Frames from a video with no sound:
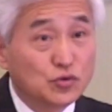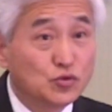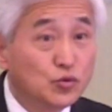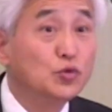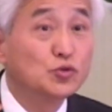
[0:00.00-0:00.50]

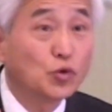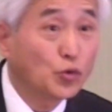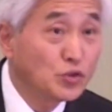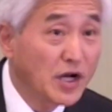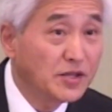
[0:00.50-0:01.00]
중소
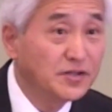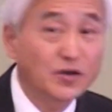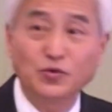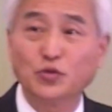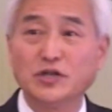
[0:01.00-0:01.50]
도시가 있는데
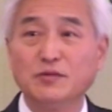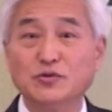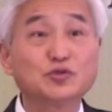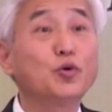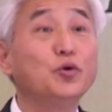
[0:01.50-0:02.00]
그 도시 이름이
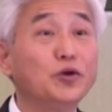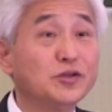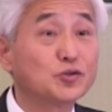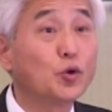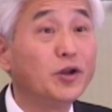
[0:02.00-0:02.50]
솔링원이에요.
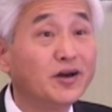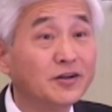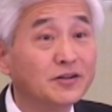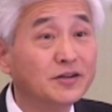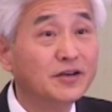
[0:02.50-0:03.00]

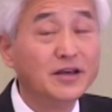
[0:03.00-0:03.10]
솔링원.